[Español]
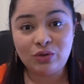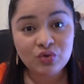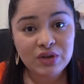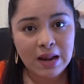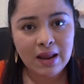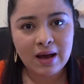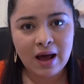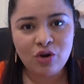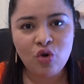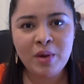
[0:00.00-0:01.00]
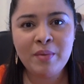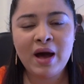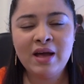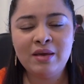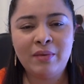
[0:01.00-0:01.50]
si es legal, no me
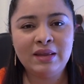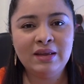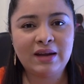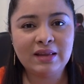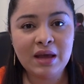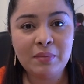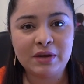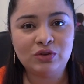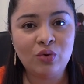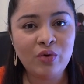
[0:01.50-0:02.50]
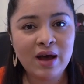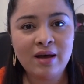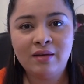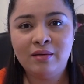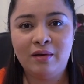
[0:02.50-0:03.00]
van a llevar de trata de
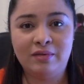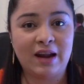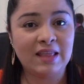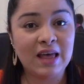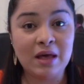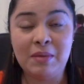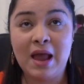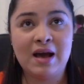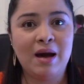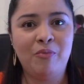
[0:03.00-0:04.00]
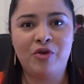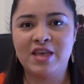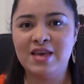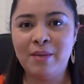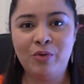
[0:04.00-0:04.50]
personas, trata de blancas por
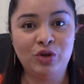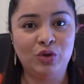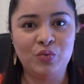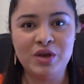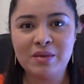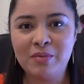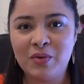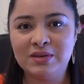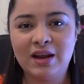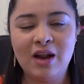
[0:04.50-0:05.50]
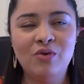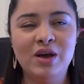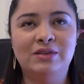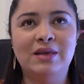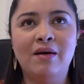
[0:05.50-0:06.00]
allá, prostituirme o hacer algo.
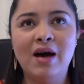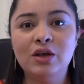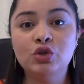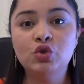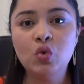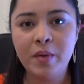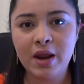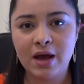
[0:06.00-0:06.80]
Estaba súper